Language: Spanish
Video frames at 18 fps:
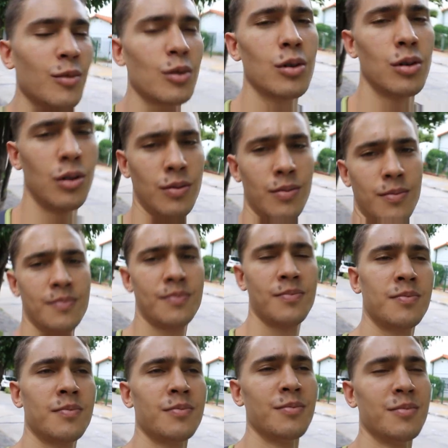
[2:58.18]
Oh,
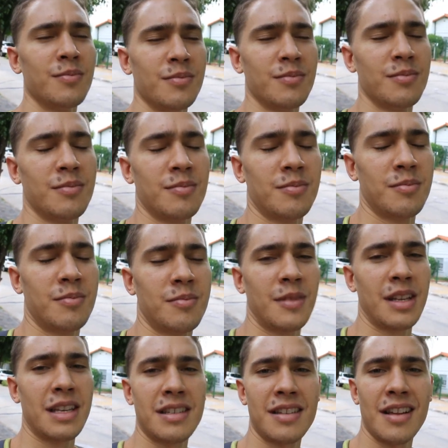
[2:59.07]

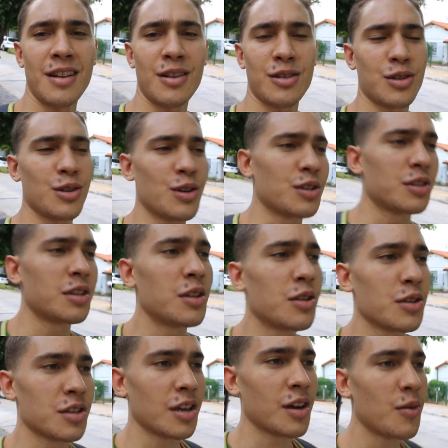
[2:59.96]
y los
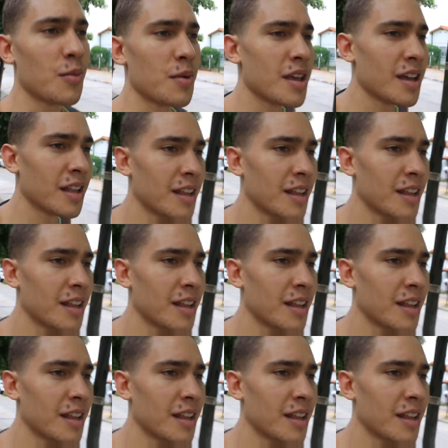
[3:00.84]
olorcitos a comida,